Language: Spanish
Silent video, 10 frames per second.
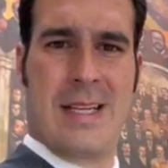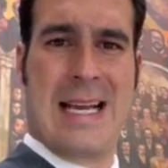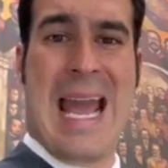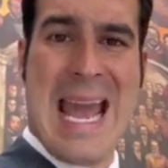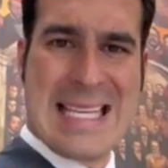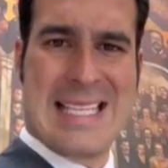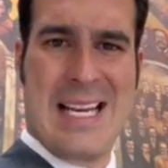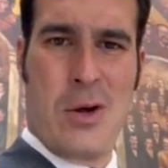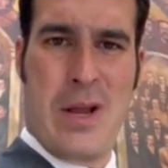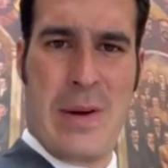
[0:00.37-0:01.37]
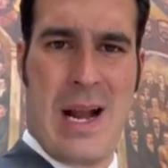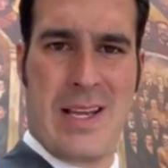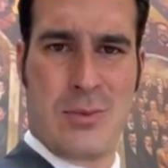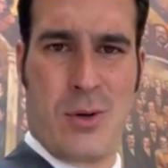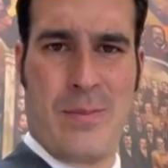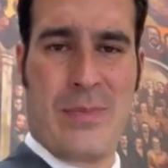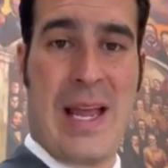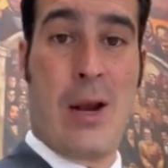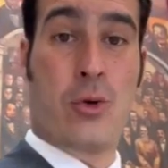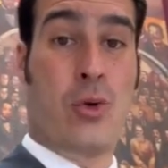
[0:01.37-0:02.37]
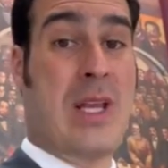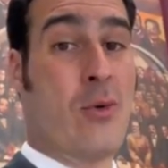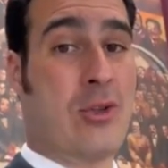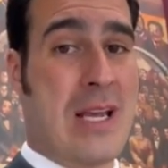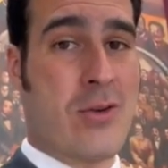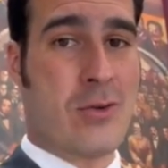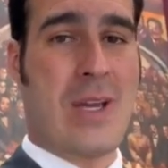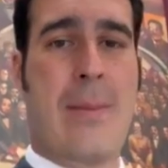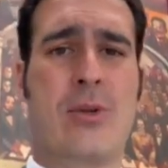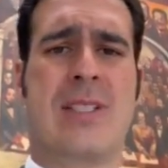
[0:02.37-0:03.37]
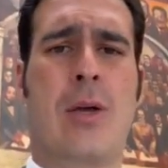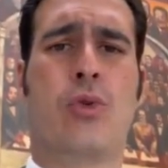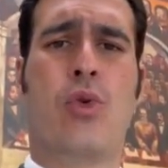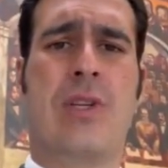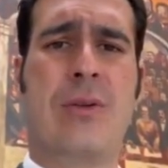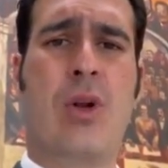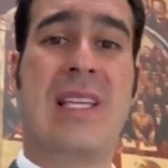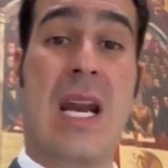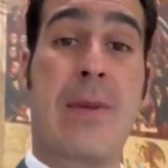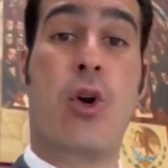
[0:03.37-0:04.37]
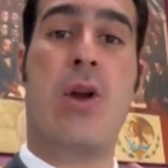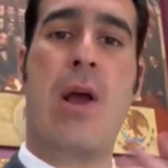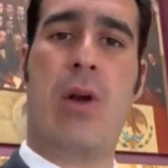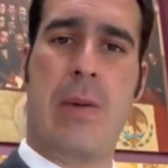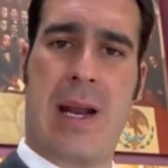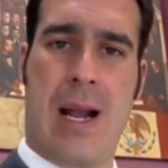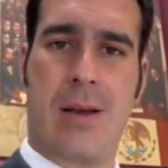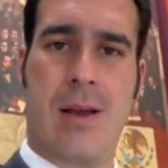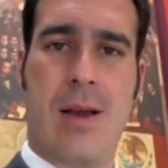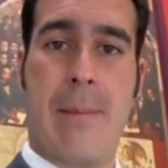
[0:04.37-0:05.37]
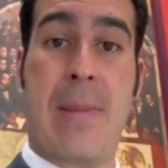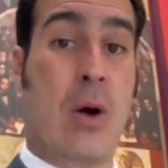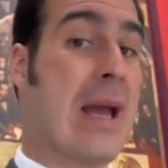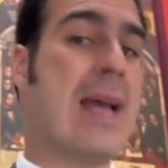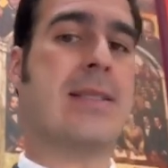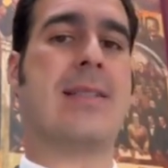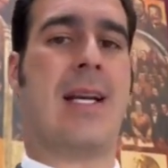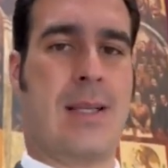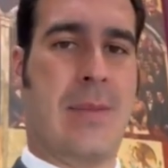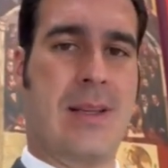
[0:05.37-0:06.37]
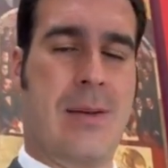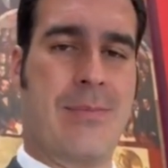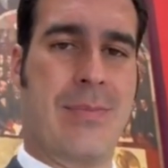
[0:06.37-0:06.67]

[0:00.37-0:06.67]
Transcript: ¿Qué es el neoliberalismo? En los últimos años hemos estado escuchando el término neoliberal, pero ¿qué es exactamente?